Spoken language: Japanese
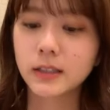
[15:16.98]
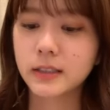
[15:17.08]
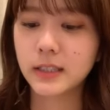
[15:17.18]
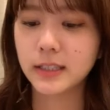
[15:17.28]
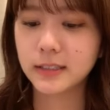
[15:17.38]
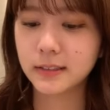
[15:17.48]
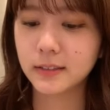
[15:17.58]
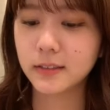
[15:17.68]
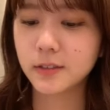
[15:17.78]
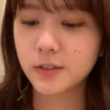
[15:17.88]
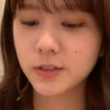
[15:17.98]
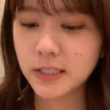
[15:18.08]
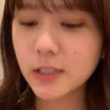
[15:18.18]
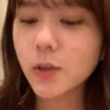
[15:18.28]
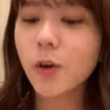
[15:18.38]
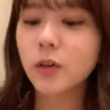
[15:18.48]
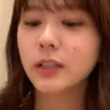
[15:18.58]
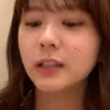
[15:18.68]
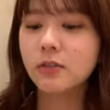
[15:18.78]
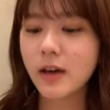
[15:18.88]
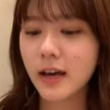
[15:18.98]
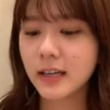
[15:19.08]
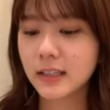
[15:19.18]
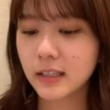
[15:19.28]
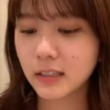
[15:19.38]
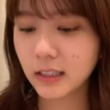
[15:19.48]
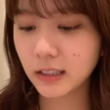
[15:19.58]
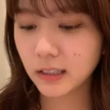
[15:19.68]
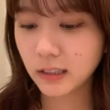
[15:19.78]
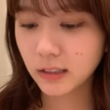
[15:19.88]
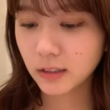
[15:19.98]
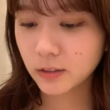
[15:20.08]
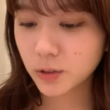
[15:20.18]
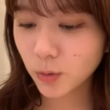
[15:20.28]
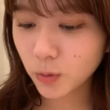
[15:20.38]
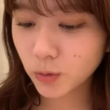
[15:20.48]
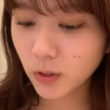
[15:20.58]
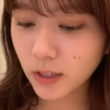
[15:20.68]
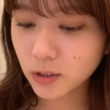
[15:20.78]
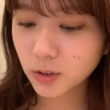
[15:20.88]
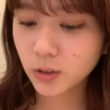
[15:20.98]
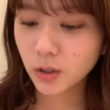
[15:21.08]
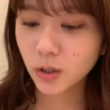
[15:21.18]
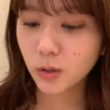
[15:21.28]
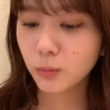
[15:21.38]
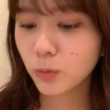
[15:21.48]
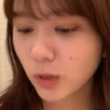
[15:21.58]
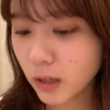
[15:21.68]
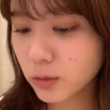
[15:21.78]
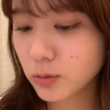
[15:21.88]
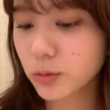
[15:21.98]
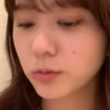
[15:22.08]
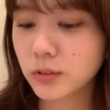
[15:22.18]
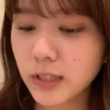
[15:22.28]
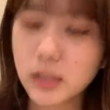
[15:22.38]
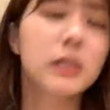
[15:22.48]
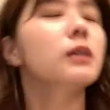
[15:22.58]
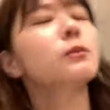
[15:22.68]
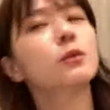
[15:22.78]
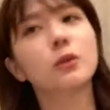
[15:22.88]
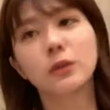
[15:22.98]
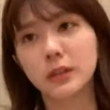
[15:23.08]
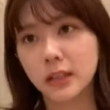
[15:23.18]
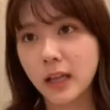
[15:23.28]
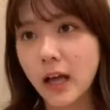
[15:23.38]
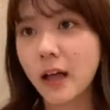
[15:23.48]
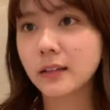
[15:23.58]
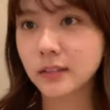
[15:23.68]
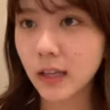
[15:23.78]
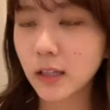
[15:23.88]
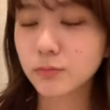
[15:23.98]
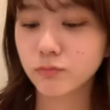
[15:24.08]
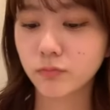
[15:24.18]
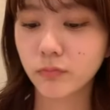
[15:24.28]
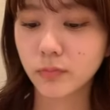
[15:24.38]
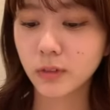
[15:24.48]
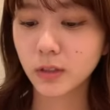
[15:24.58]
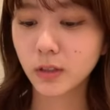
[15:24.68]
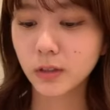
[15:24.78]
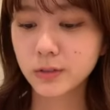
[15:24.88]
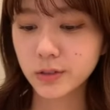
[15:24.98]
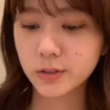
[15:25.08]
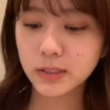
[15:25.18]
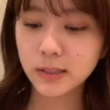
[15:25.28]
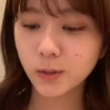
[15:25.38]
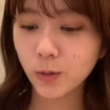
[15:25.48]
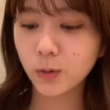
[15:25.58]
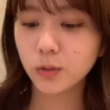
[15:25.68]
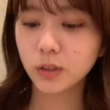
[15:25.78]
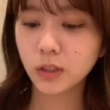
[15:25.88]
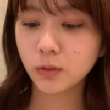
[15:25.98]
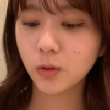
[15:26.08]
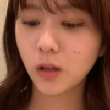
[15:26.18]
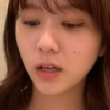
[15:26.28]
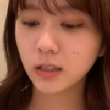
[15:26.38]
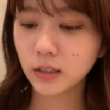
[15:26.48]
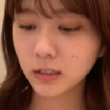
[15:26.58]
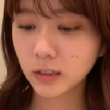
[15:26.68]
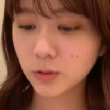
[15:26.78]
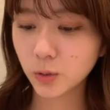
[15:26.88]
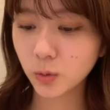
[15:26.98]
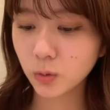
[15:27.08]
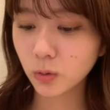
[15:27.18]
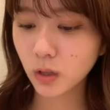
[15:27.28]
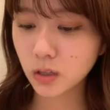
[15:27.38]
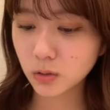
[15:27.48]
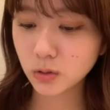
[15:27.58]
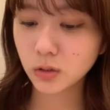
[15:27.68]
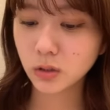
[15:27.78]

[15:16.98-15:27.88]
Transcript: じゃあ土と木の間にちょうどあるもらうと嬉しいものってなんだ土と木の間にちょうどある